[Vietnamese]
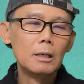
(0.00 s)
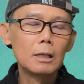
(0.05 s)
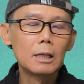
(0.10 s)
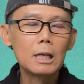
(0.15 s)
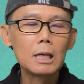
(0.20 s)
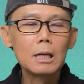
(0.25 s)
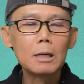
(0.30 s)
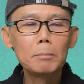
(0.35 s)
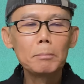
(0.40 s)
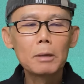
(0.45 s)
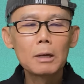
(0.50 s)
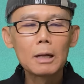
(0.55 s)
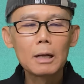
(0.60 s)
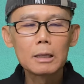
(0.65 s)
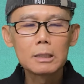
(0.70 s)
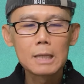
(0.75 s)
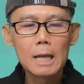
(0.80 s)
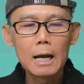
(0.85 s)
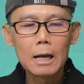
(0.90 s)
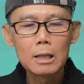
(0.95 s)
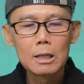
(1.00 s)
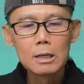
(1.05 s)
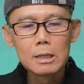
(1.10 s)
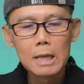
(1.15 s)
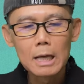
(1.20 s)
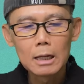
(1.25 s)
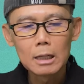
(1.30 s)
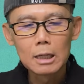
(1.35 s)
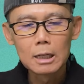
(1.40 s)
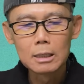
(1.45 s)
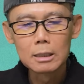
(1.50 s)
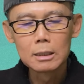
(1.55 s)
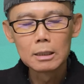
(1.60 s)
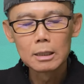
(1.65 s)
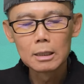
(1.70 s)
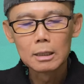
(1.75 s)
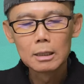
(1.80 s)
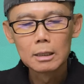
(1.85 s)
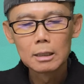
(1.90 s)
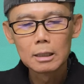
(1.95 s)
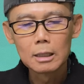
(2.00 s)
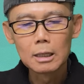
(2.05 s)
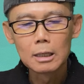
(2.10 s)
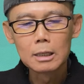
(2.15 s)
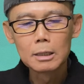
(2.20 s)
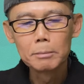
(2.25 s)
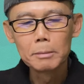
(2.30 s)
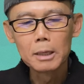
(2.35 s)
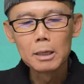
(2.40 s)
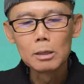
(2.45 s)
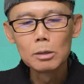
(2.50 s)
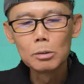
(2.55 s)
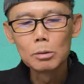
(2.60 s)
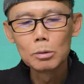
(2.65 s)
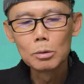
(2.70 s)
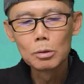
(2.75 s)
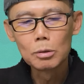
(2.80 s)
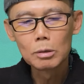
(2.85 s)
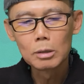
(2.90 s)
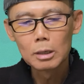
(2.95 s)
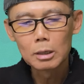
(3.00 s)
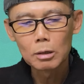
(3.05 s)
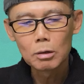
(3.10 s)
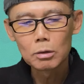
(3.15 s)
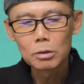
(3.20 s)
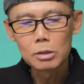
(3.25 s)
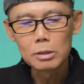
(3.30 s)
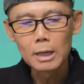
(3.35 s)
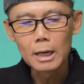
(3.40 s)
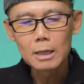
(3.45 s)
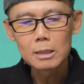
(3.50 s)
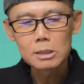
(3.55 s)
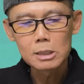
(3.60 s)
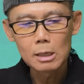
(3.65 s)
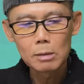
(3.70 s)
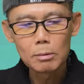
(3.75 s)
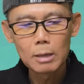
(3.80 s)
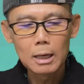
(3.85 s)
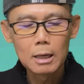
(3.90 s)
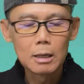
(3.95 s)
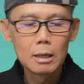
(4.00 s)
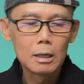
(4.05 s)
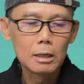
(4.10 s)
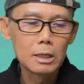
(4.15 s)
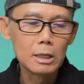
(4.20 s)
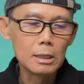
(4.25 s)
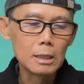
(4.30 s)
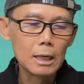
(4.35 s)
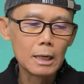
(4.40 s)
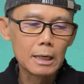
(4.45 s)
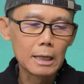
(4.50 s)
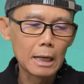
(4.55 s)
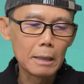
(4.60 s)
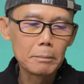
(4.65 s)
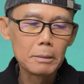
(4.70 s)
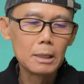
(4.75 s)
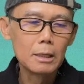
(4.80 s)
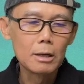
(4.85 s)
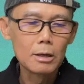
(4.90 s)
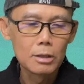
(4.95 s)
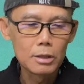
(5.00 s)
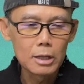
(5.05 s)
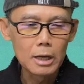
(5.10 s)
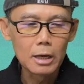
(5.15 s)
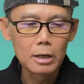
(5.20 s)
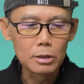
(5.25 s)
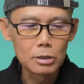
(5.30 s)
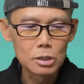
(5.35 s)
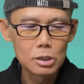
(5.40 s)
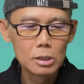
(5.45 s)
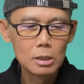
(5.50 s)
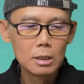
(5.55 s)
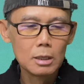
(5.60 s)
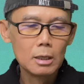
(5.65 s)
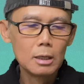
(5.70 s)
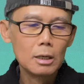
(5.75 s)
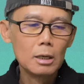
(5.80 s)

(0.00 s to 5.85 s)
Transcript: Khi mà là xài như danh từ thì người Mỹ luôn luôn là có chữ s sau nha, những lời cảm ơn, thanks.